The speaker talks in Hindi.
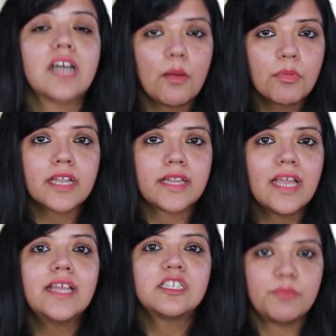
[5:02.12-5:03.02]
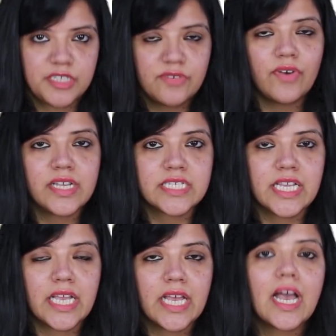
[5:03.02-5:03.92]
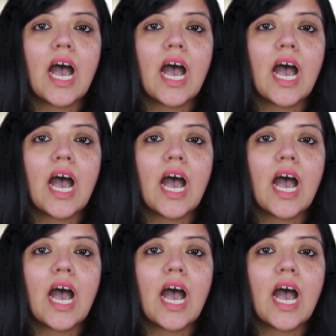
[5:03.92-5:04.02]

से काम करता है इंटरमीडियंट फास्टिंग